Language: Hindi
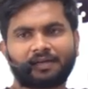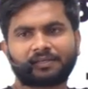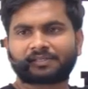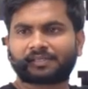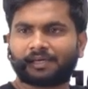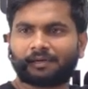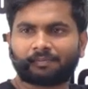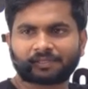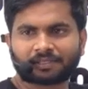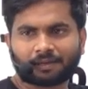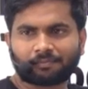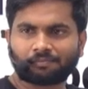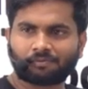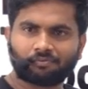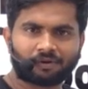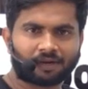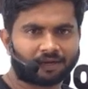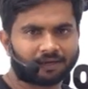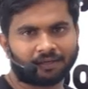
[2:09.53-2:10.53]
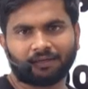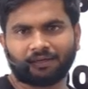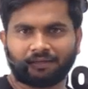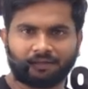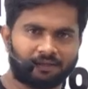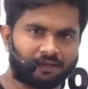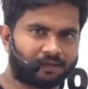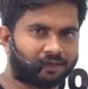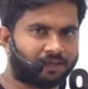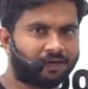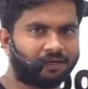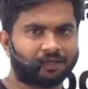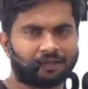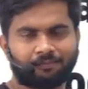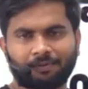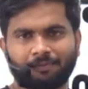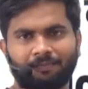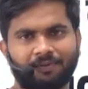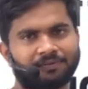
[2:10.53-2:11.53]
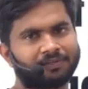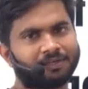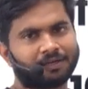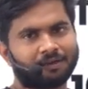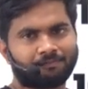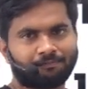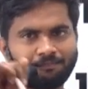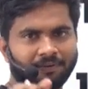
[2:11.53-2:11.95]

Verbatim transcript: सिलेबस आपको उठा के दे दिया गया यानी कि बीपीएससी का